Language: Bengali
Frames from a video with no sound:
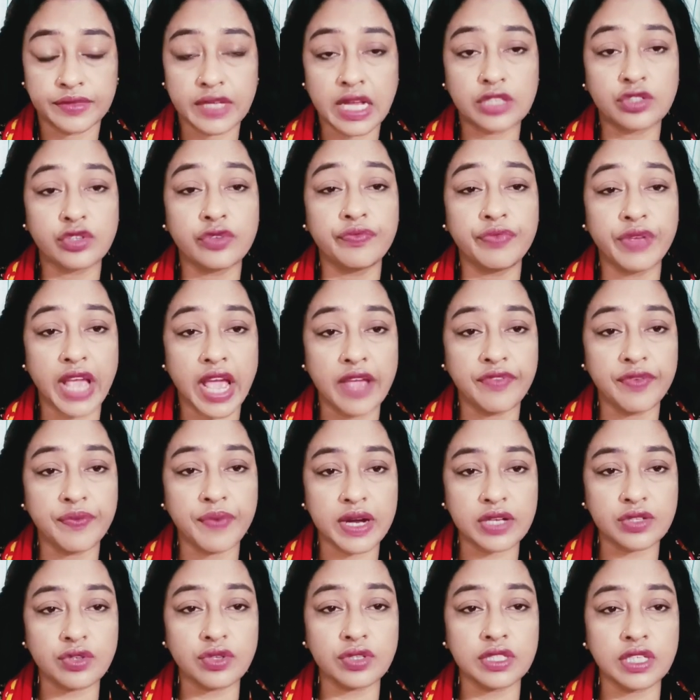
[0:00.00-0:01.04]
একজন ভিআইপি
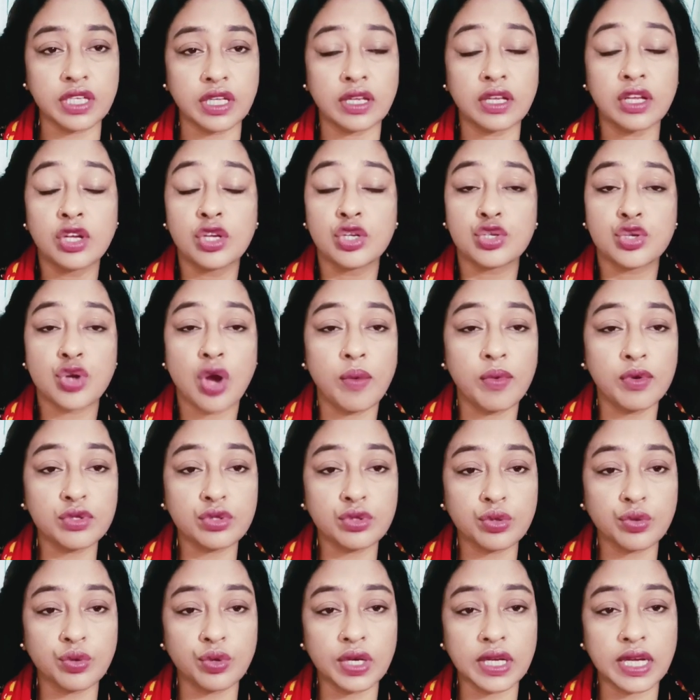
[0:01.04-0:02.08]
পার্সন যে সমস্ত
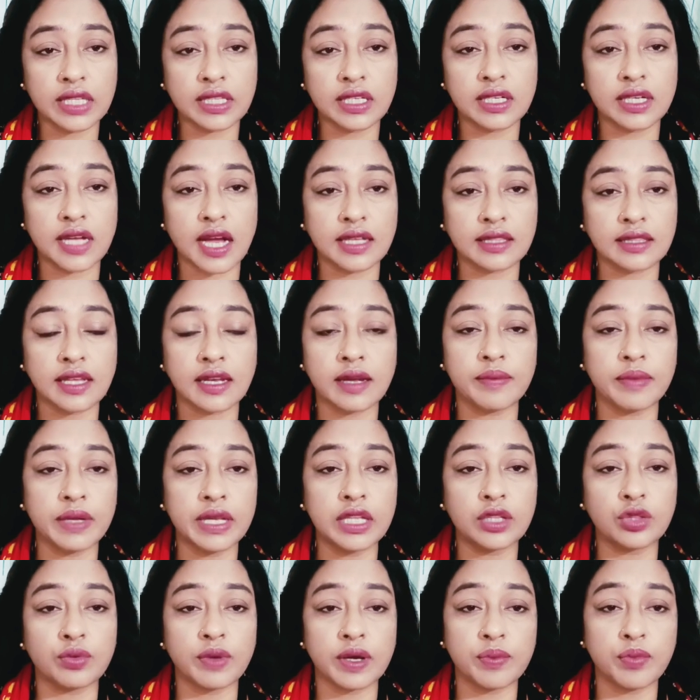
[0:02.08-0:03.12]
কলকাতার ডাক্তাররা মিলে
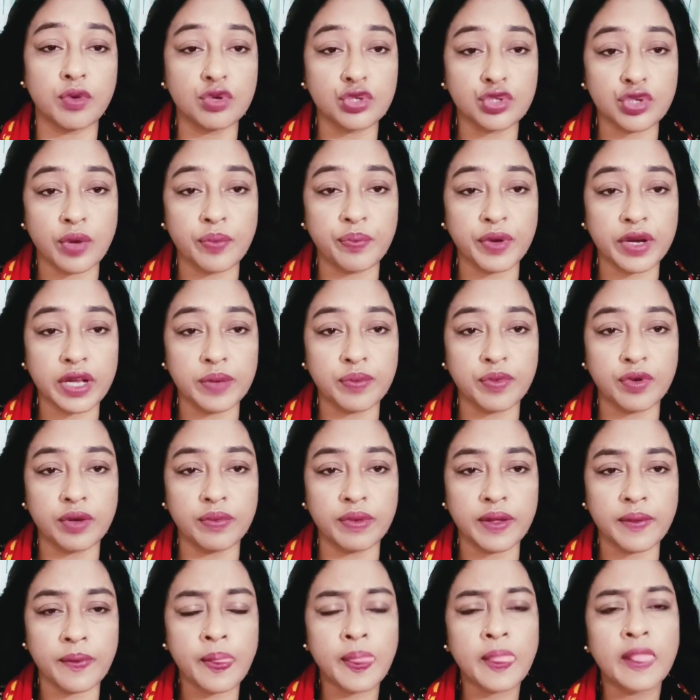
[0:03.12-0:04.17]
তোমার বউ সম্পর্কে
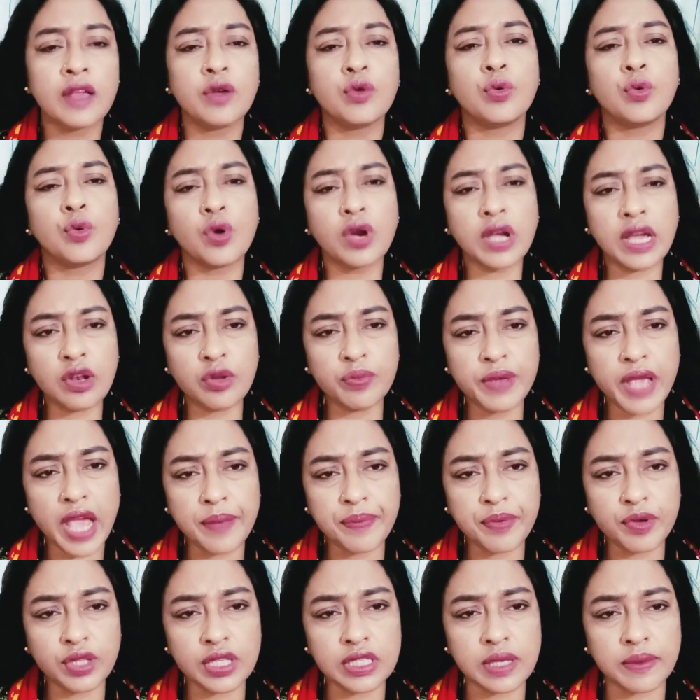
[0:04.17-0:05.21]
বলবে ও কেন
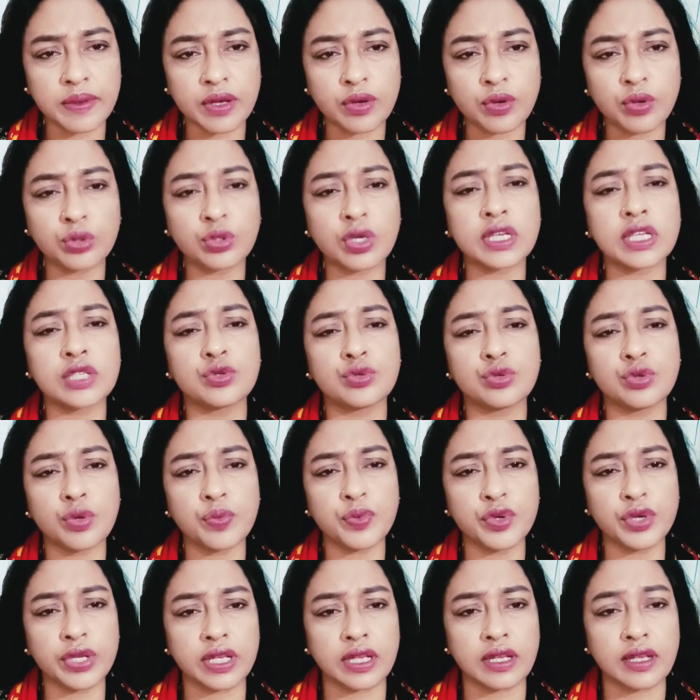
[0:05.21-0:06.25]
ভিআইপি হতে যাবে ও তো একটা
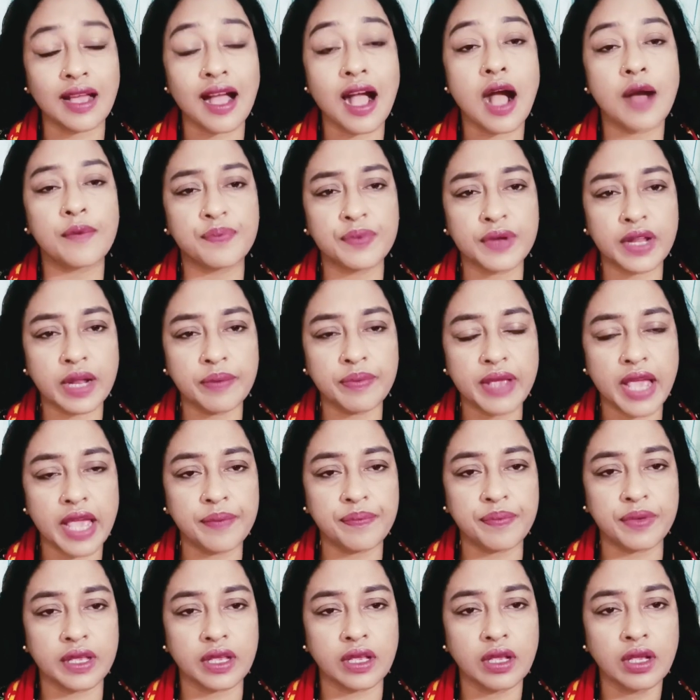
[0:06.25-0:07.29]
চুনোপটি আপনারা
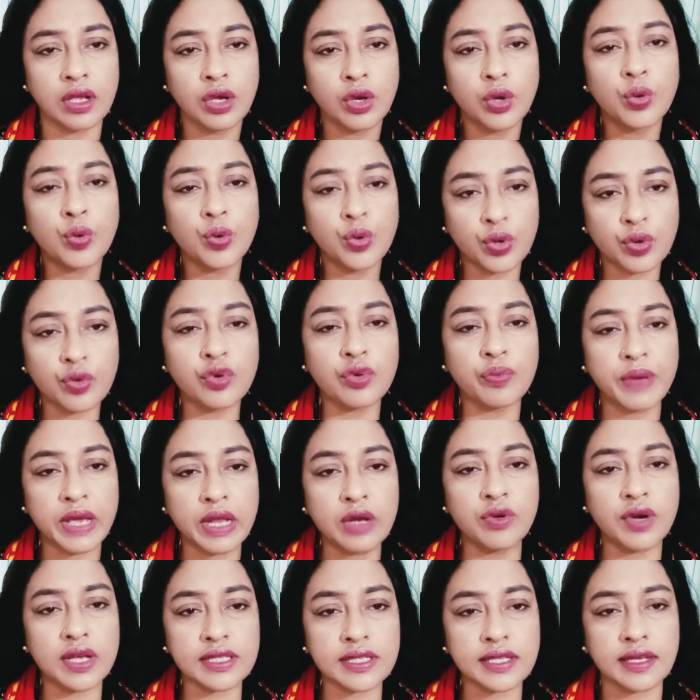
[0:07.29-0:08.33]
ভিআইপি ওর কোনো
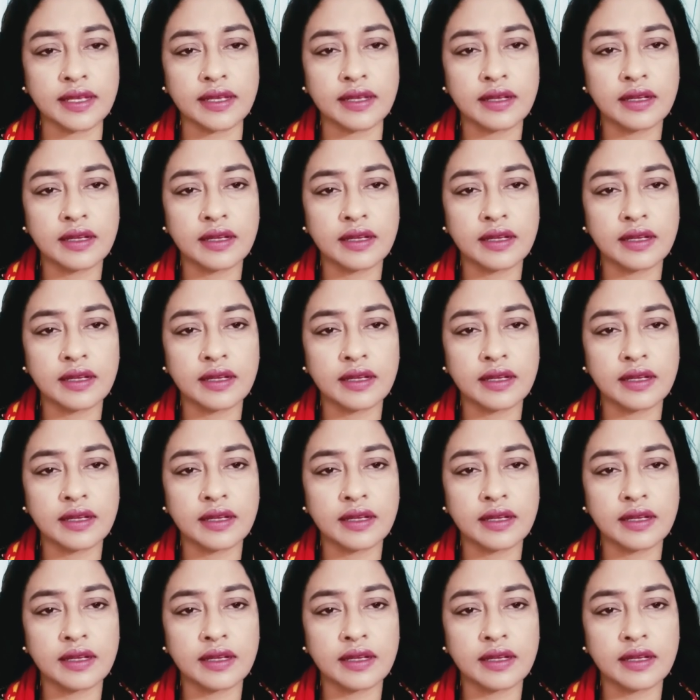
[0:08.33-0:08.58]
ভ্যালু আছে